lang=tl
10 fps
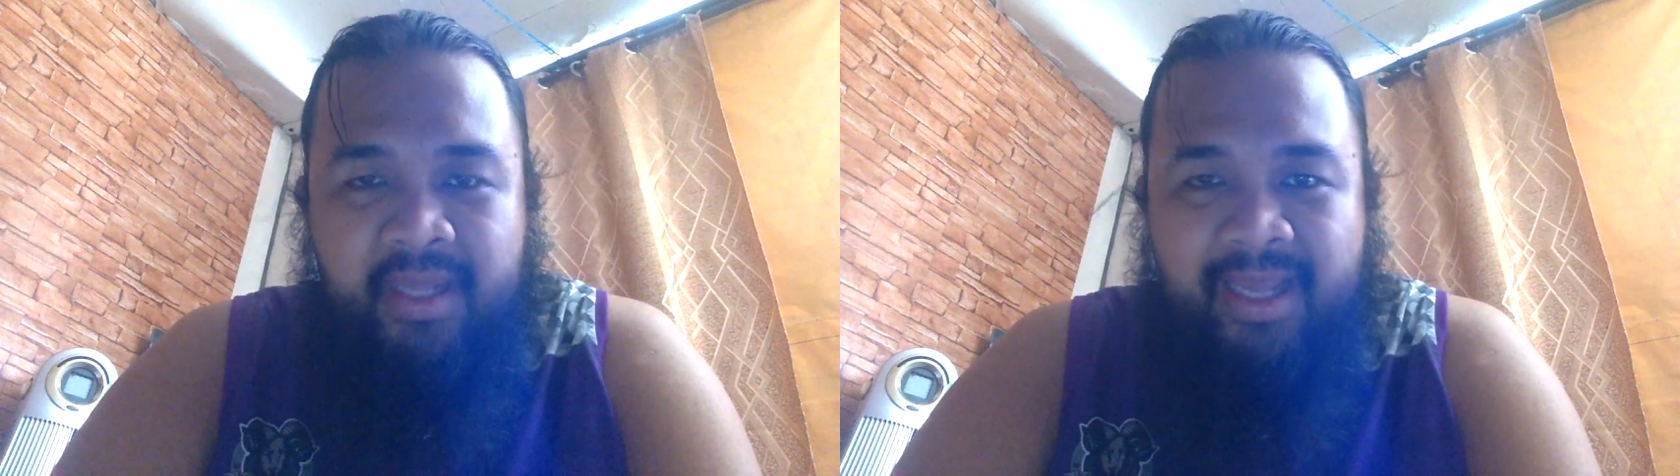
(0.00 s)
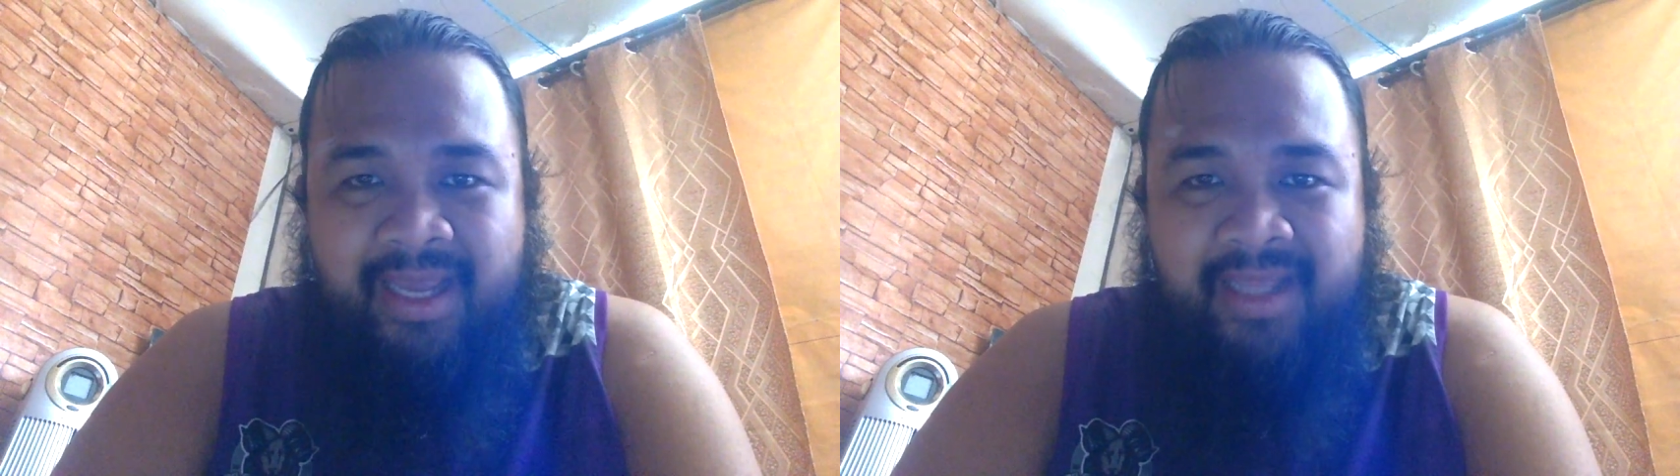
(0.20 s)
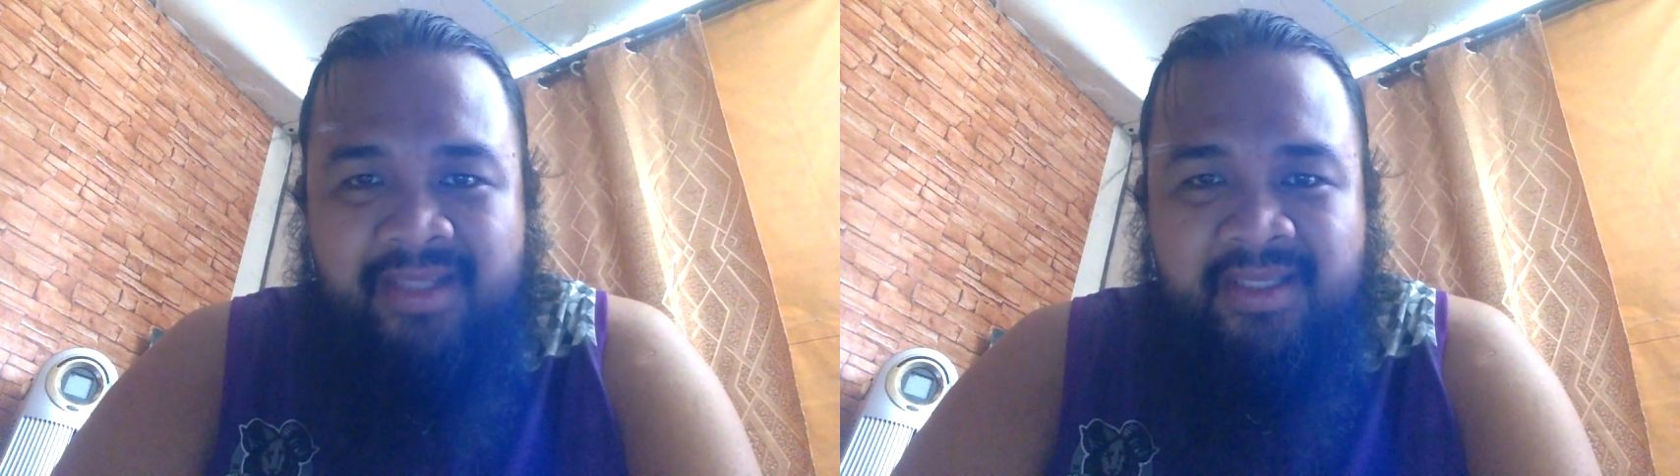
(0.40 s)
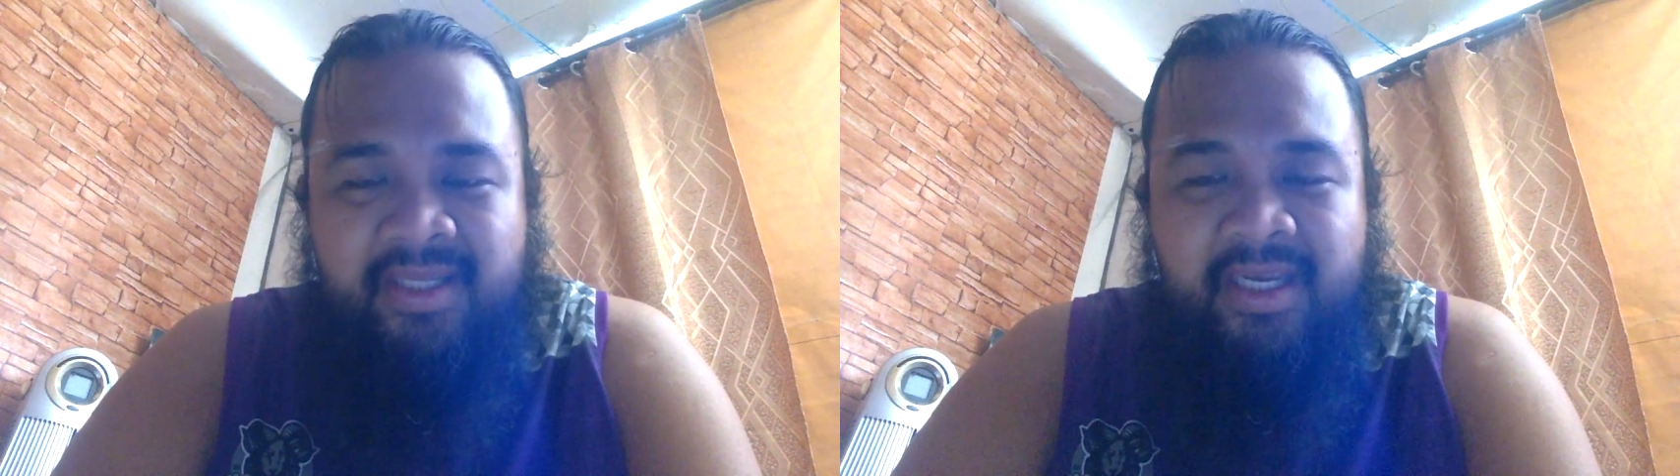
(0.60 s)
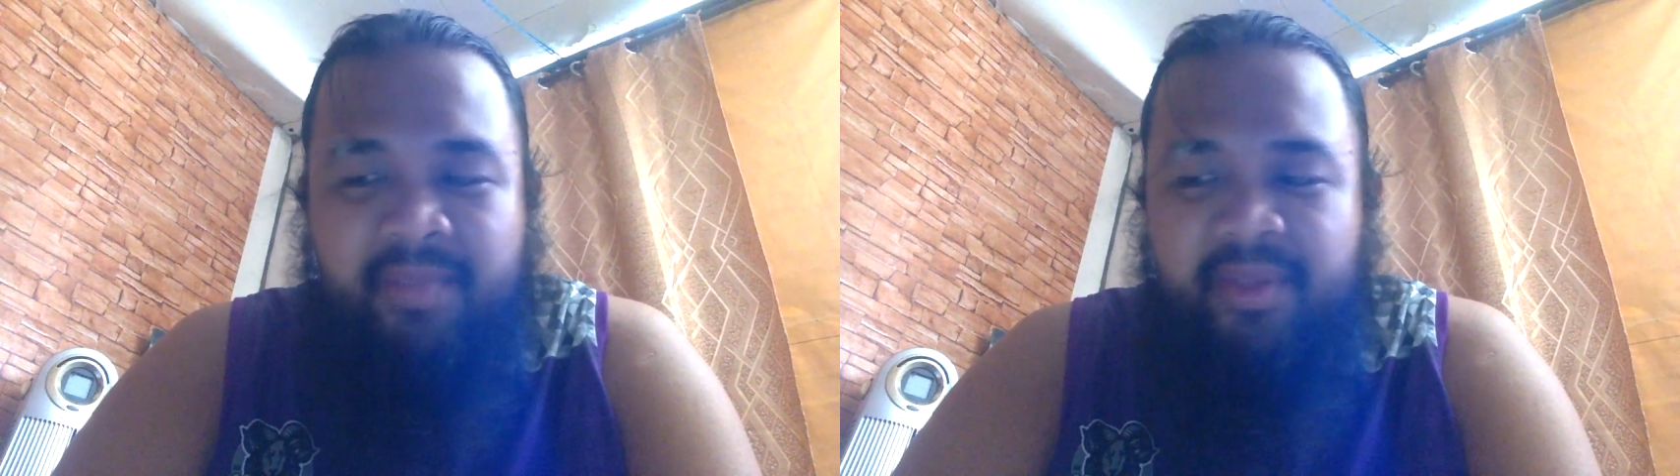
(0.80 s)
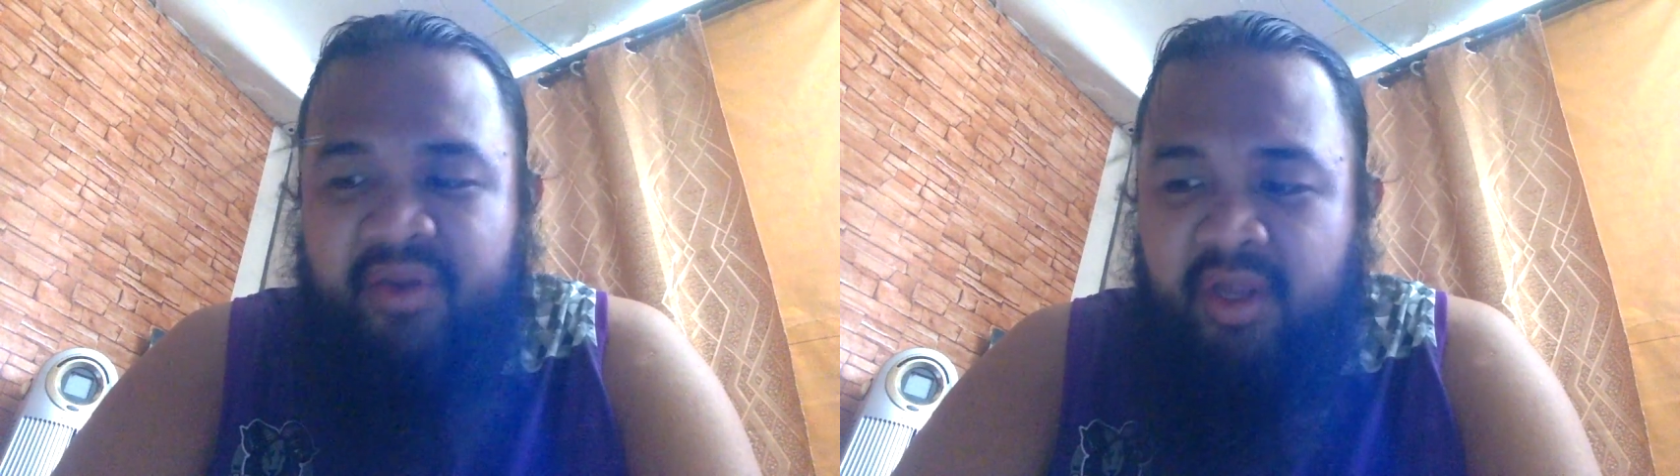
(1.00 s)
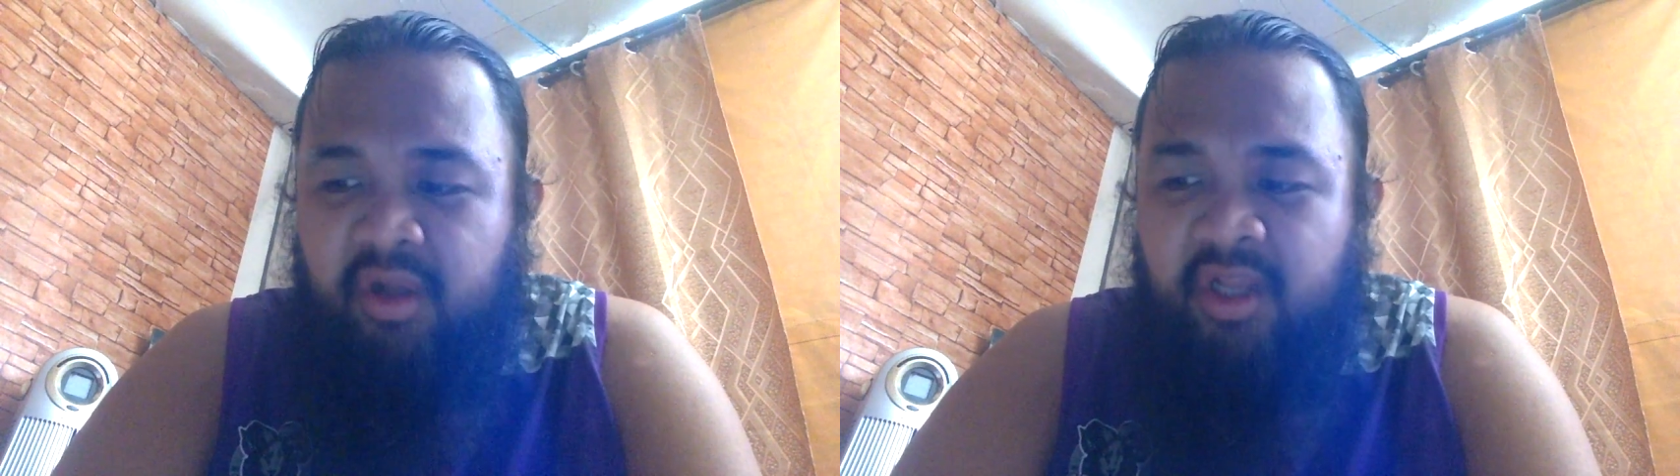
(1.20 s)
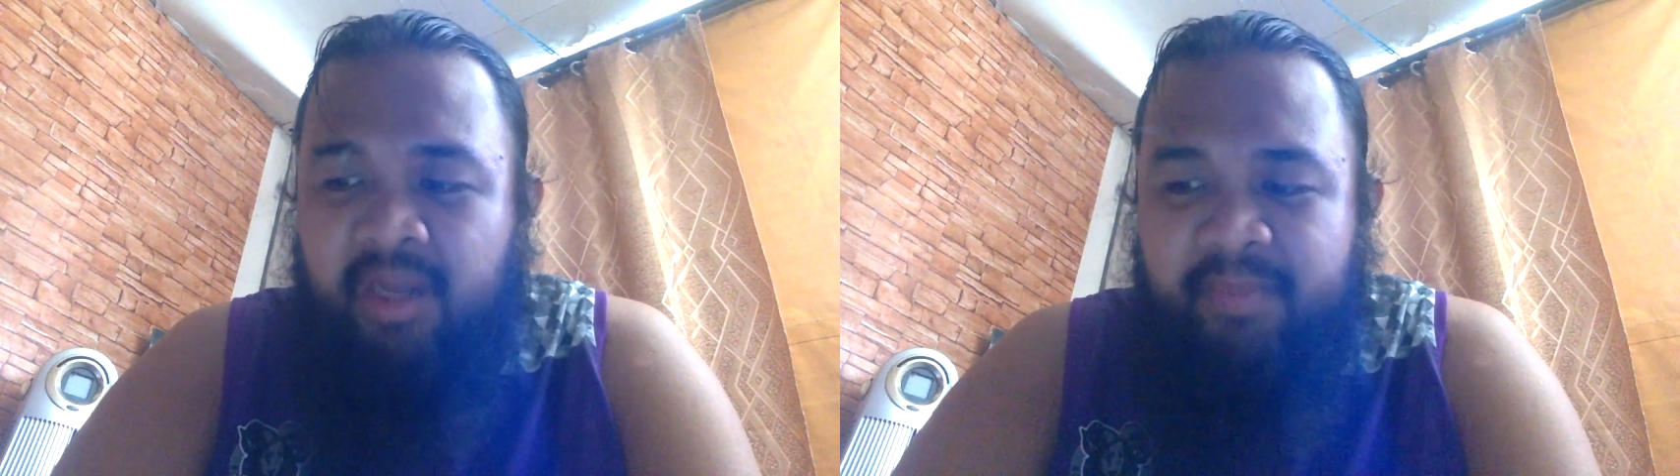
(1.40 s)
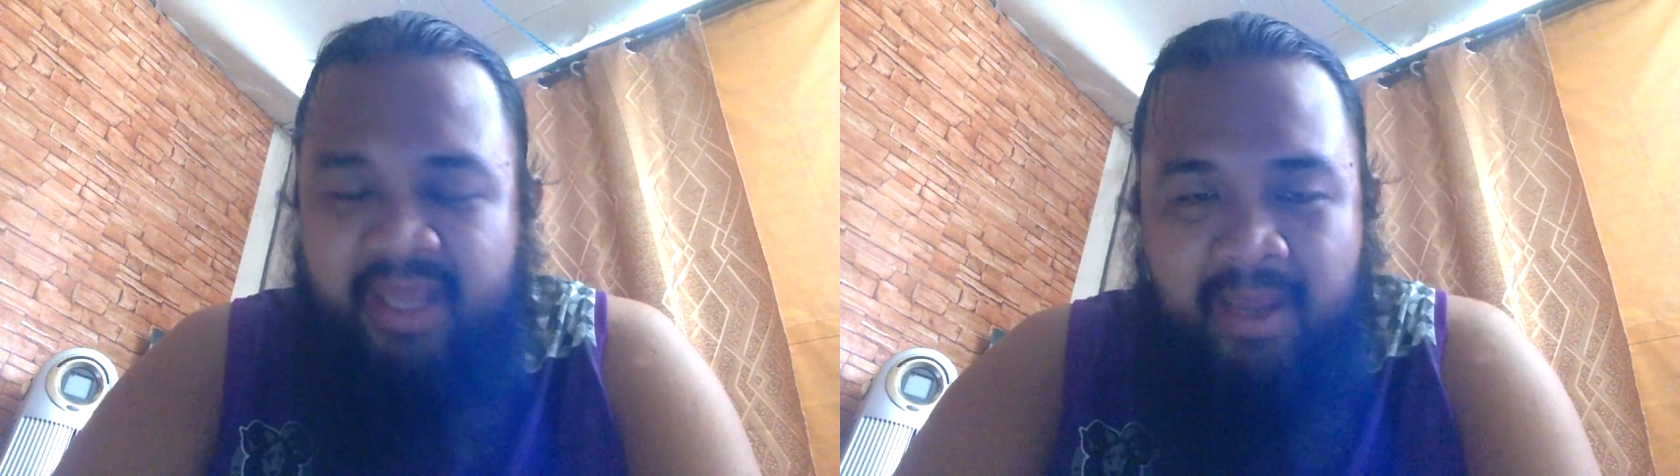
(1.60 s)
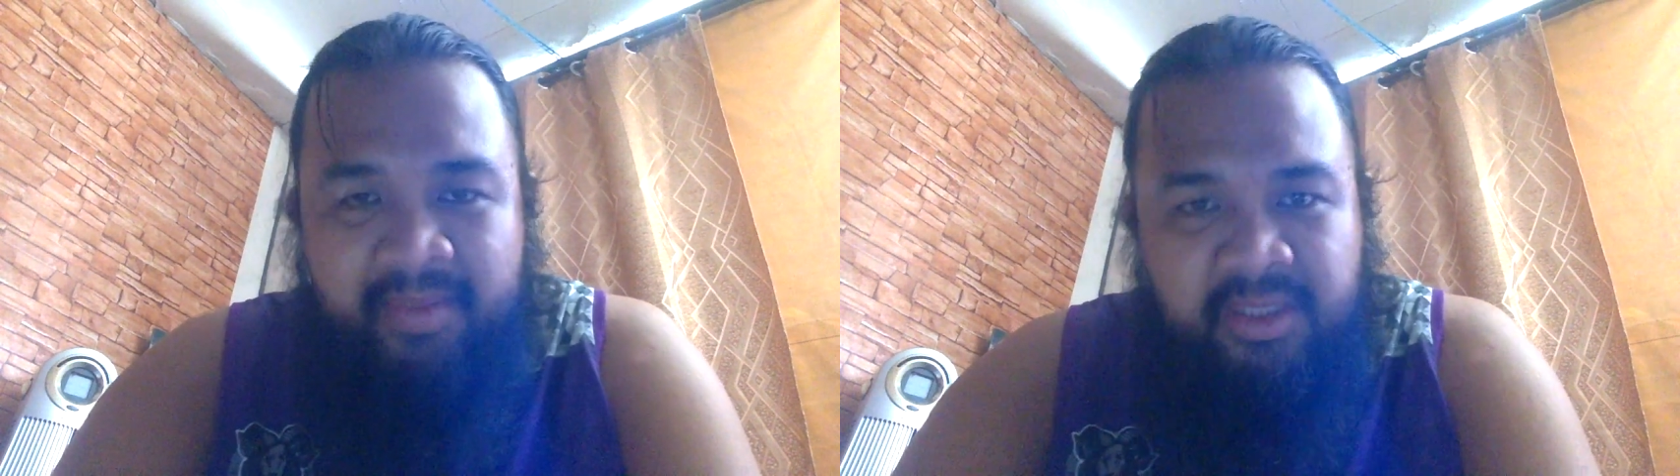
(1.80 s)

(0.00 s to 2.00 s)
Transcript: Again, this is gonna be 3 o'clock p.m.